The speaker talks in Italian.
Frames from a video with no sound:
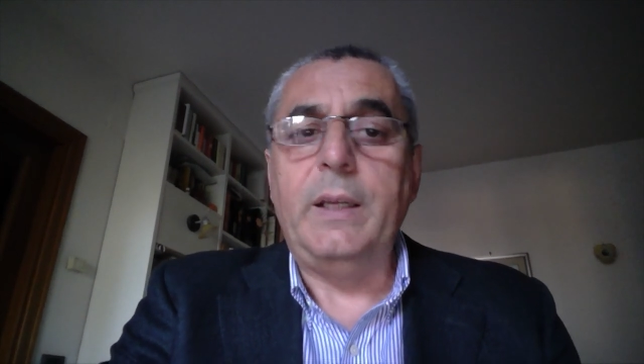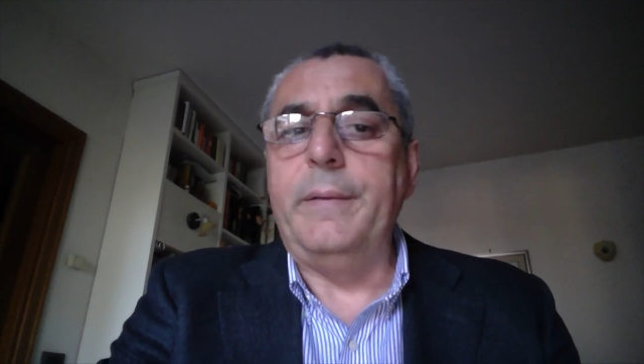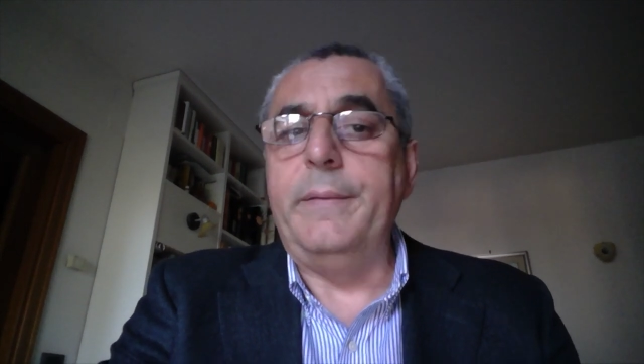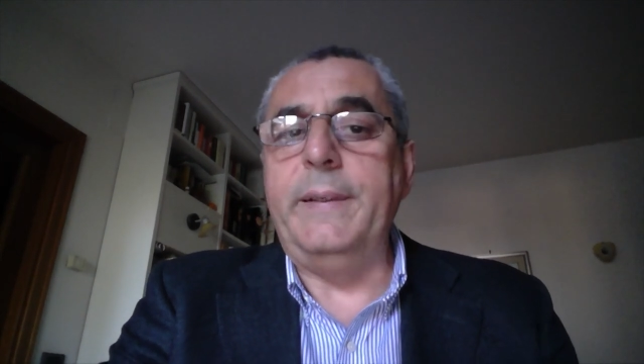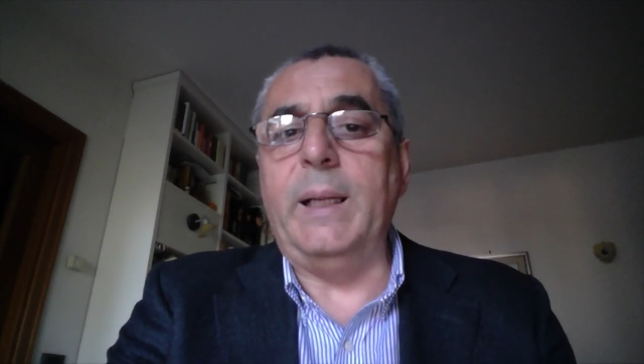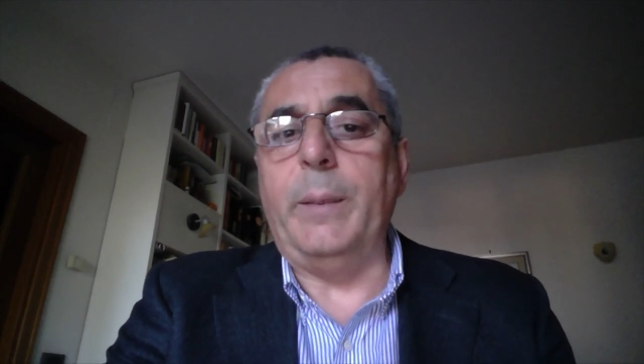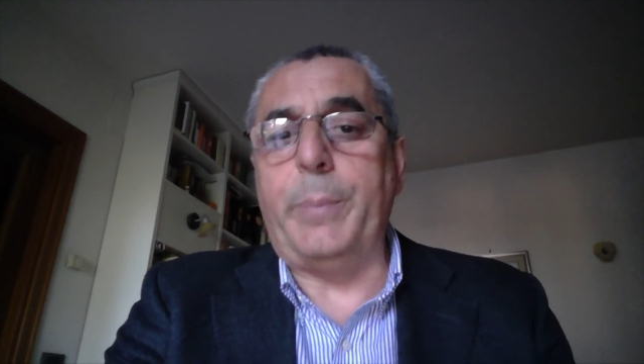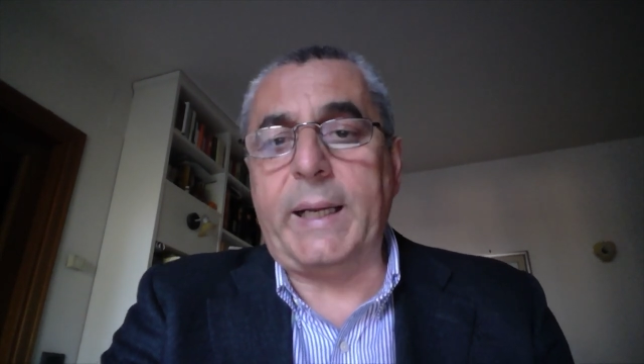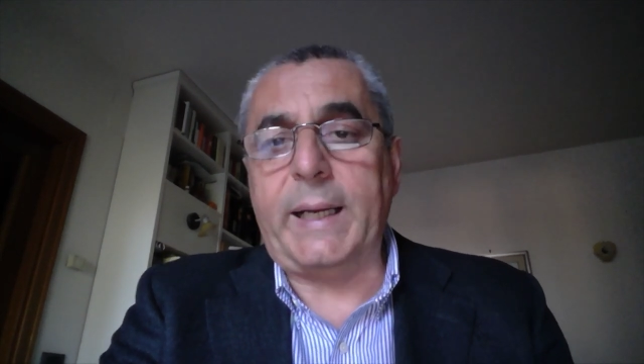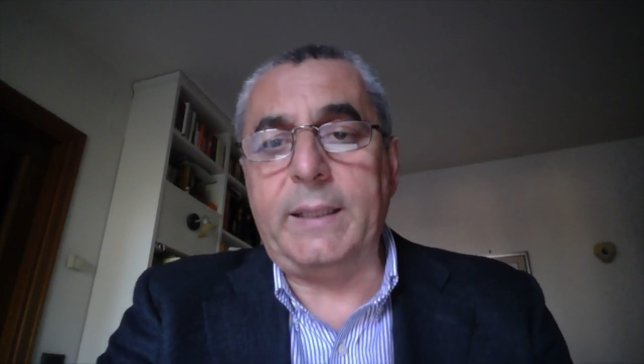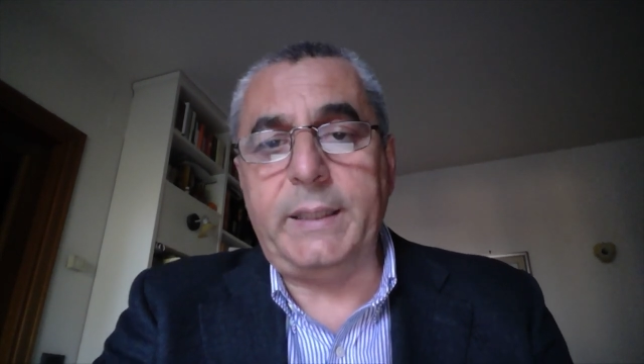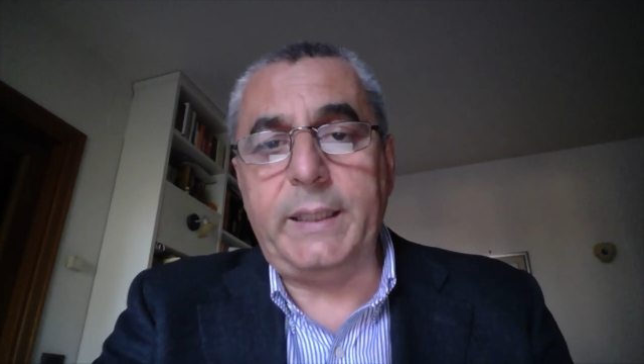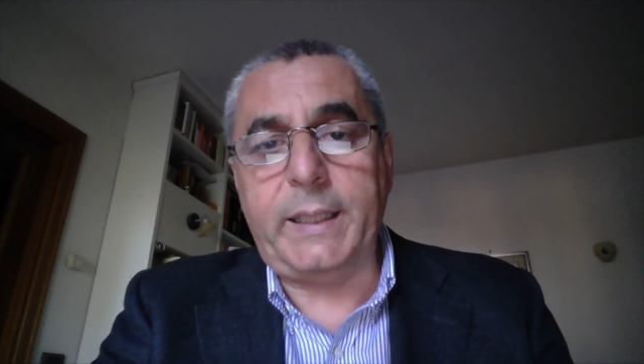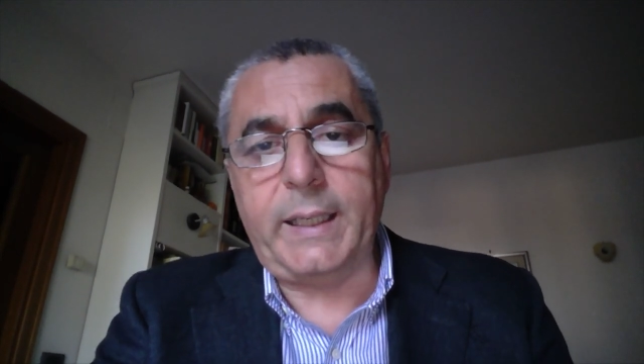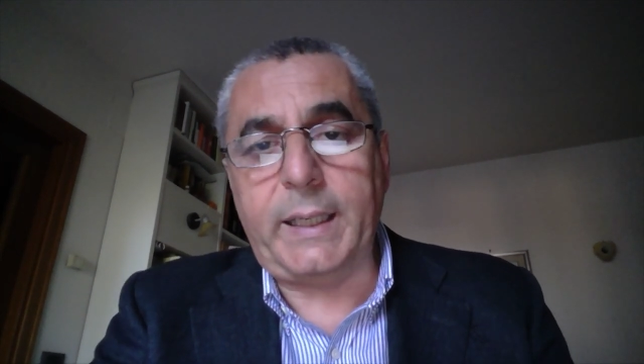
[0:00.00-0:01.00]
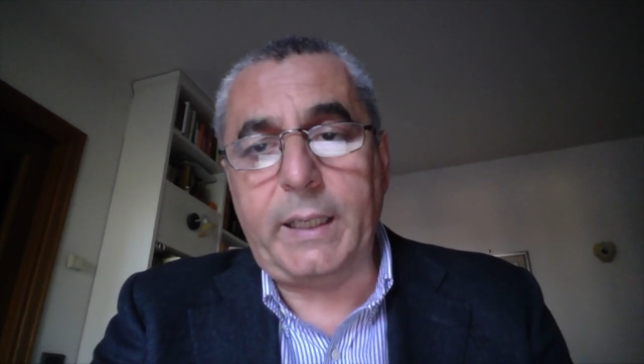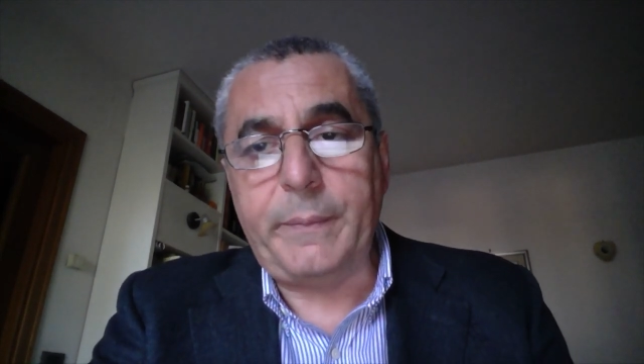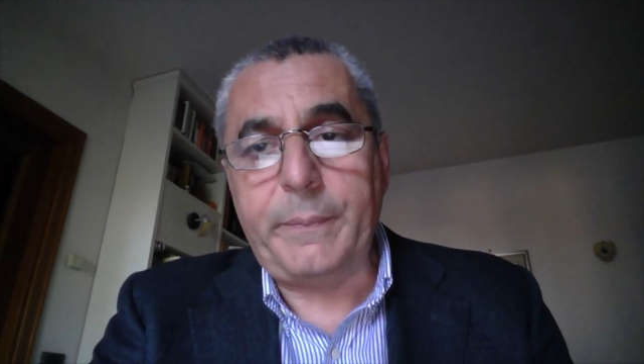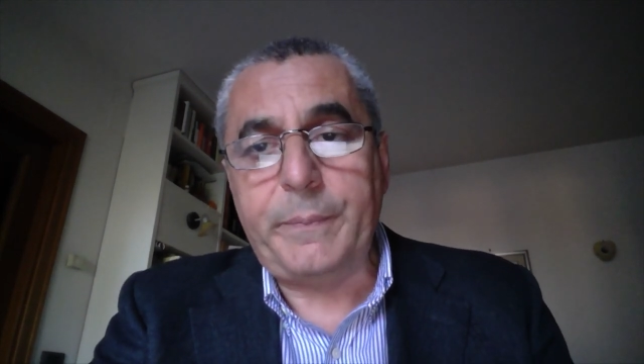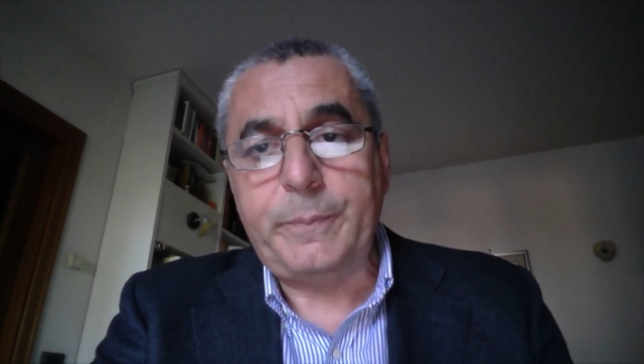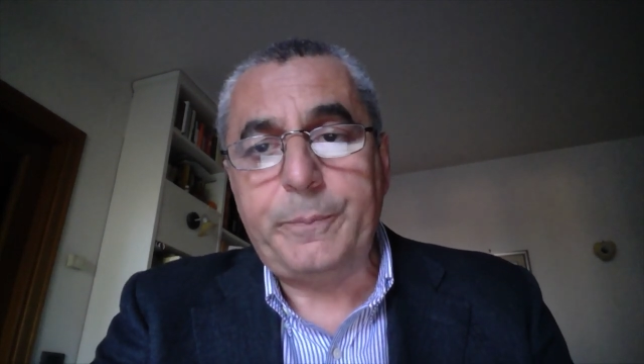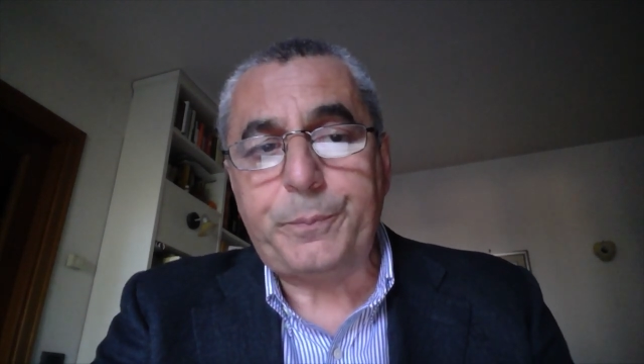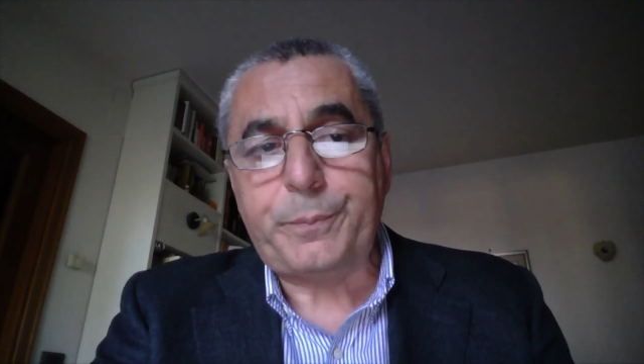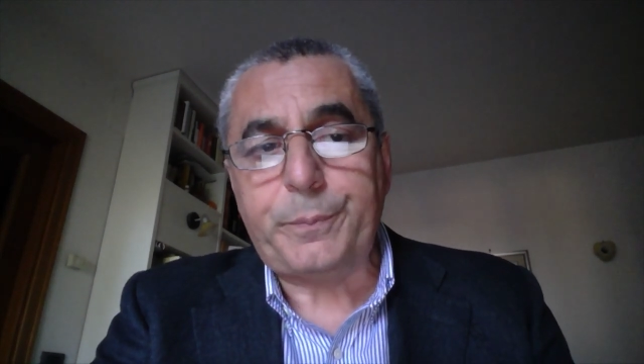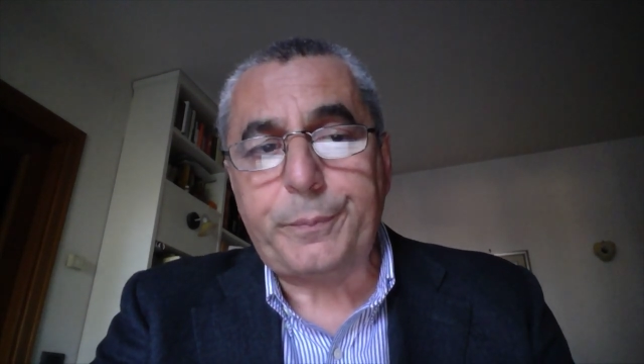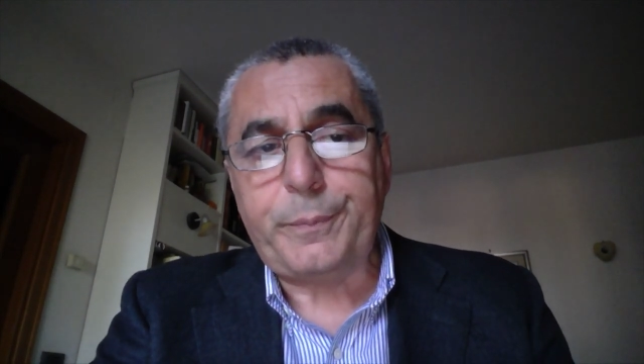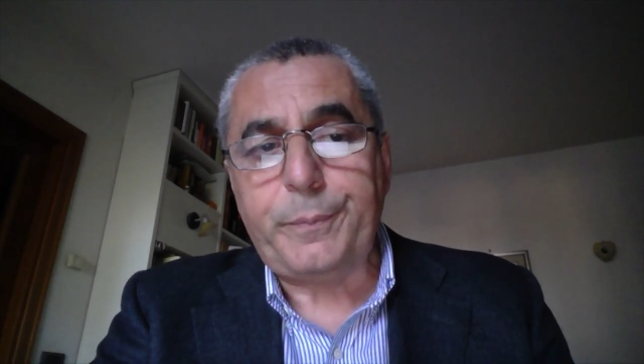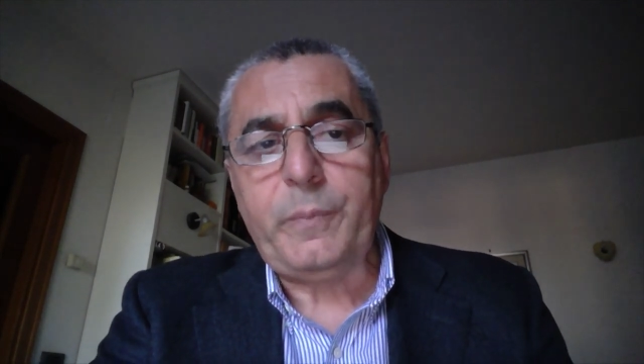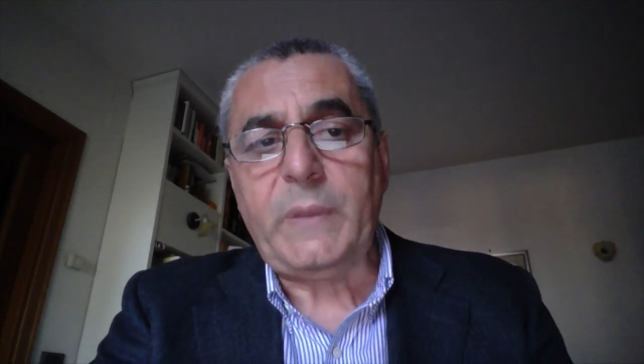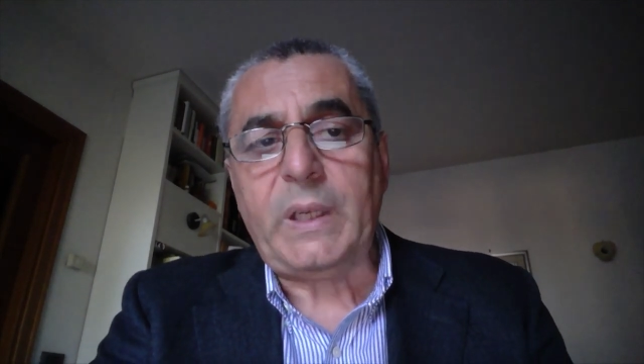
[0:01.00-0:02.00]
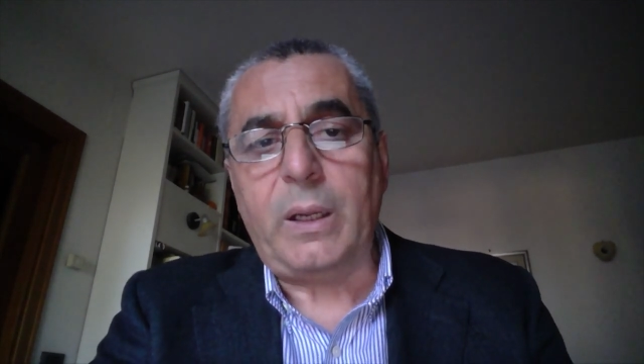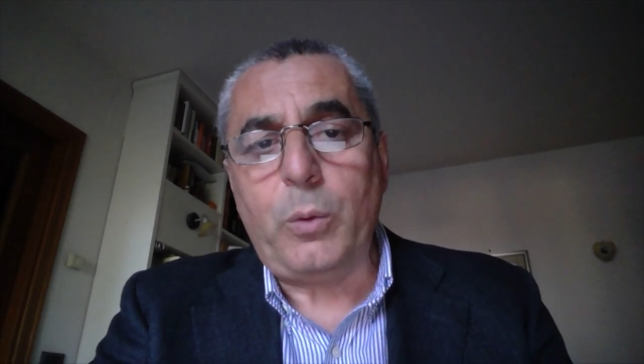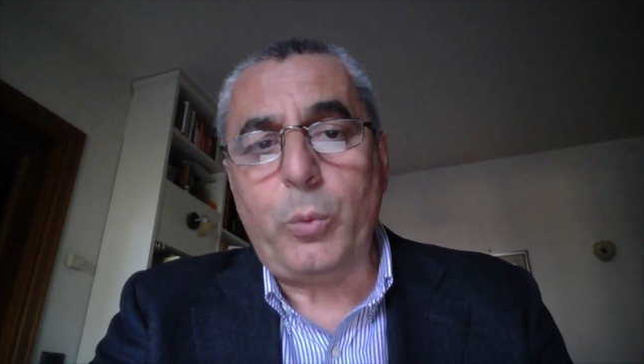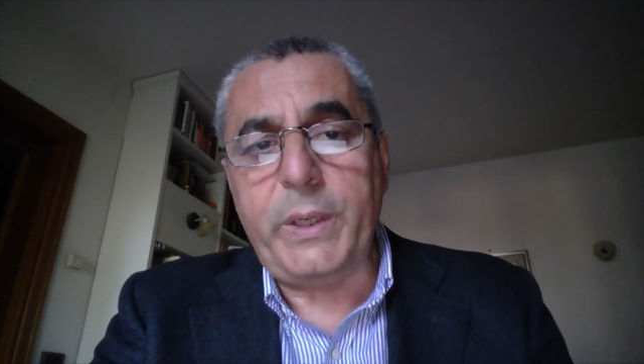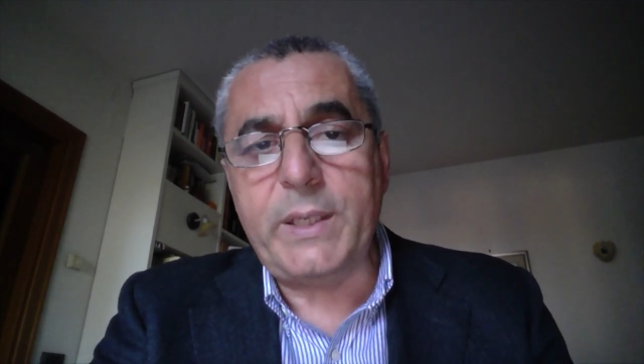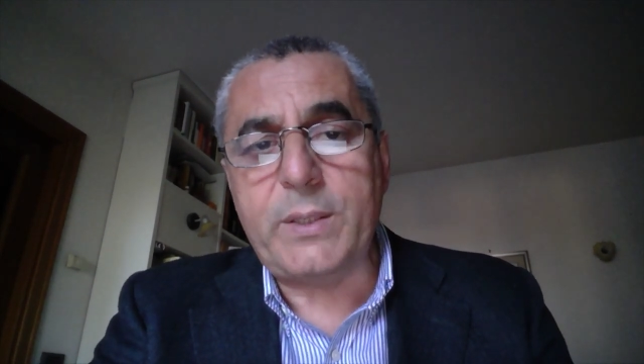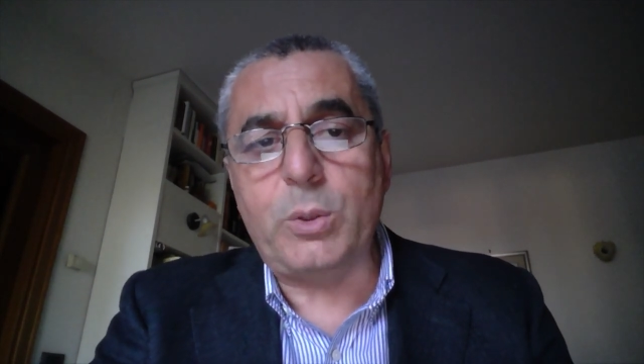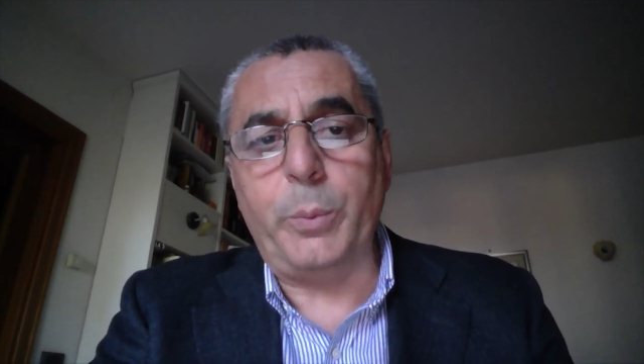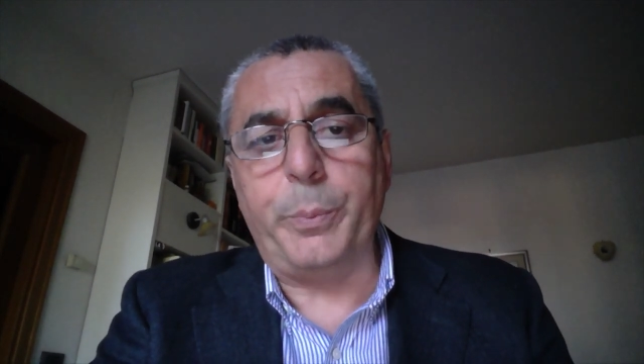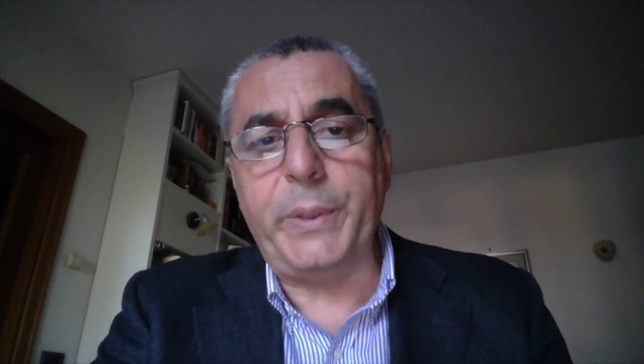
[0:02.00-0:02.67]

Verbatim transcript: Nella pratica questo